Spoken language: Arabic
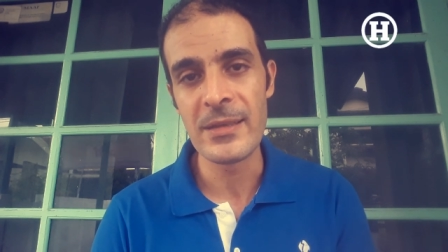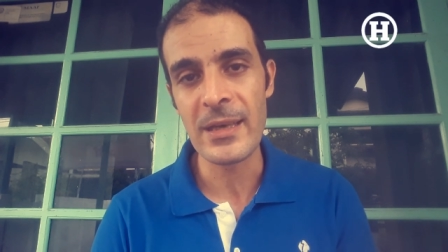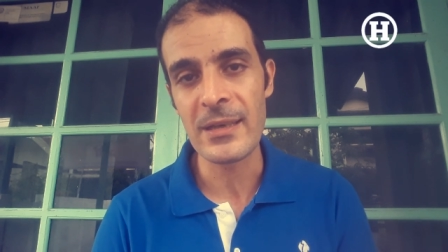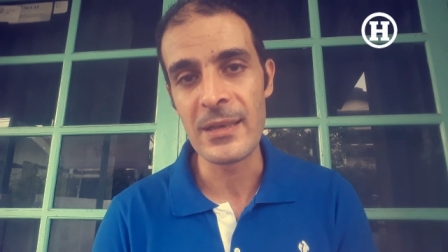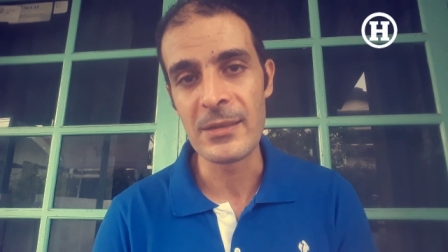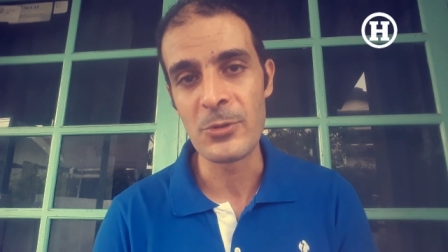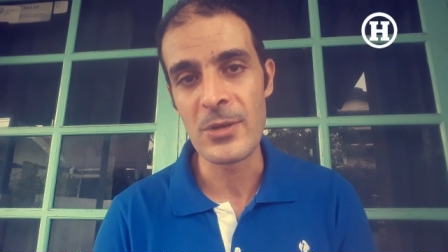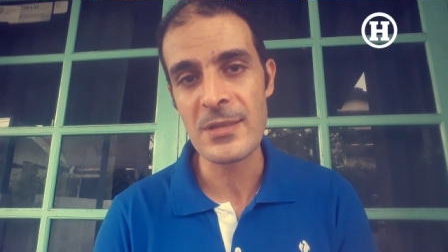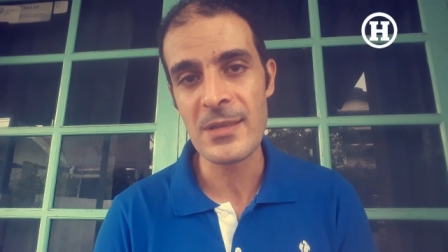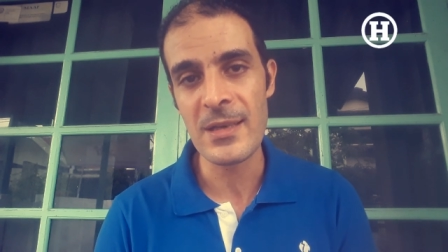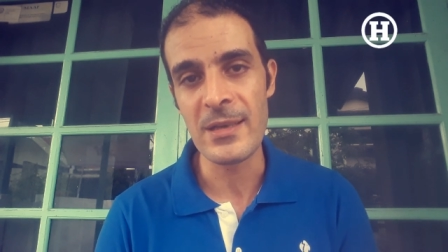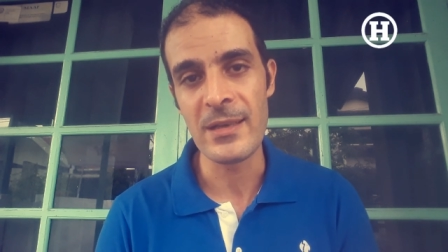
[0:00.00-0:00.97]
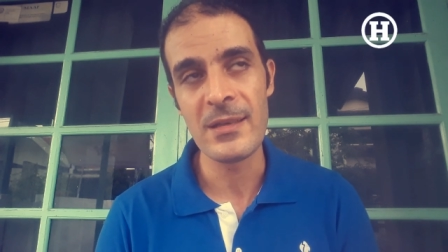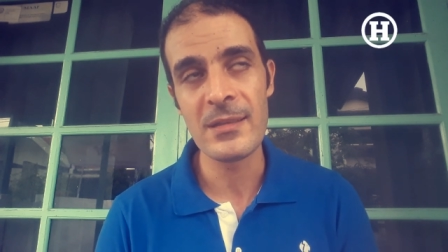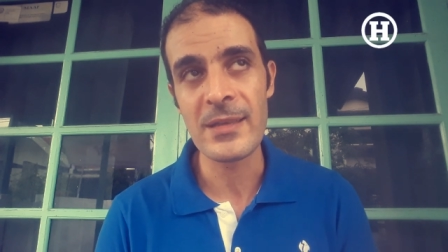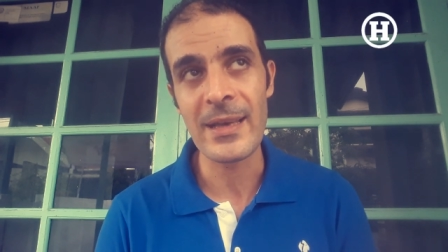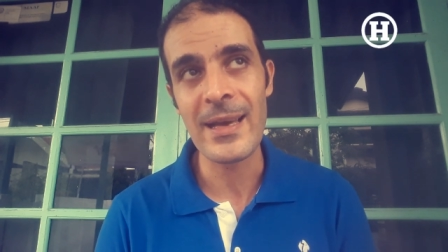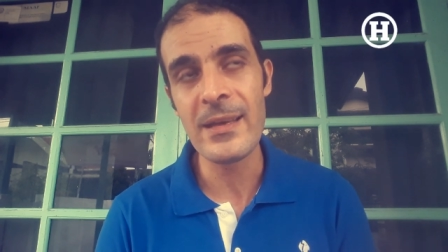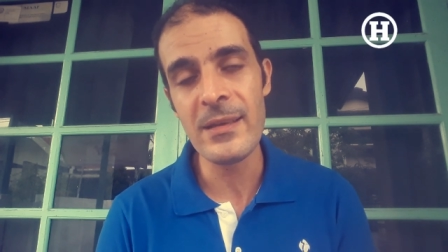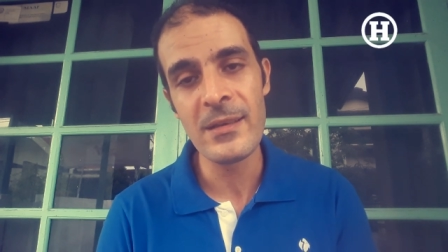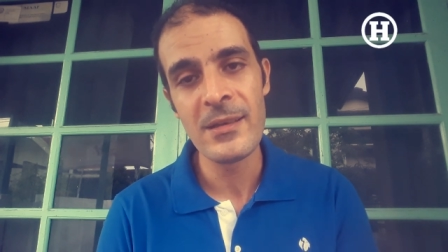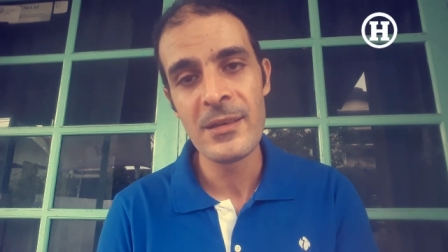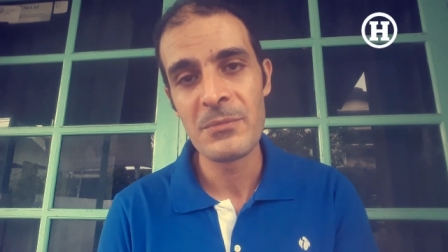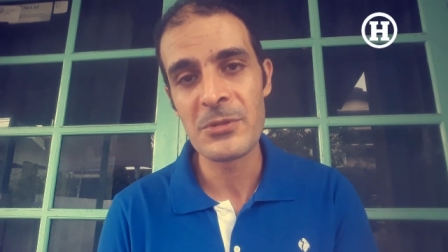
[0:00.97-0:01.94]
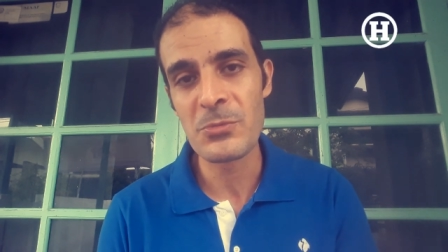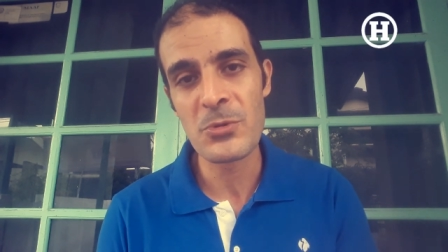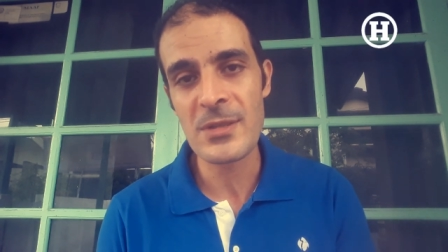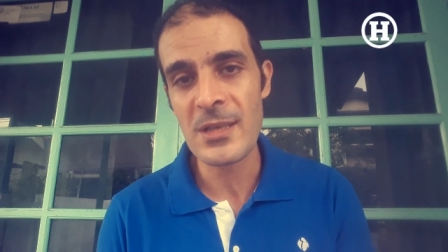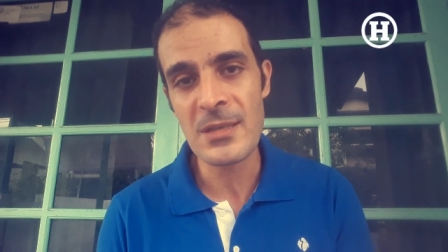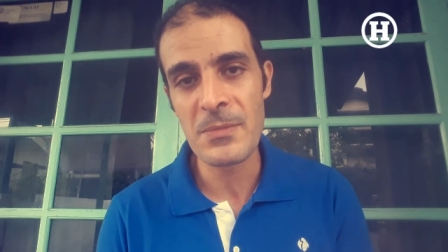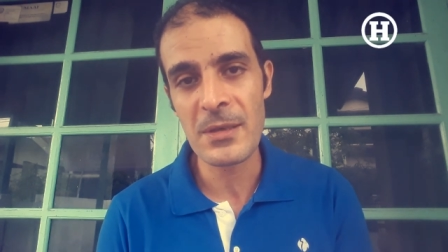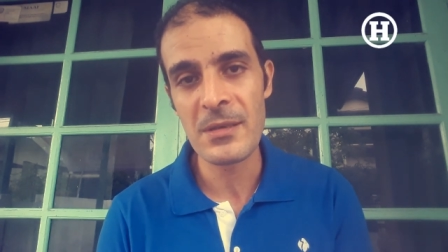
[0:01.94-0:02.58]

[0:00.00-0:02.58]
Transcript: داخل اندونيسيا لان انت جاي مش مستثمر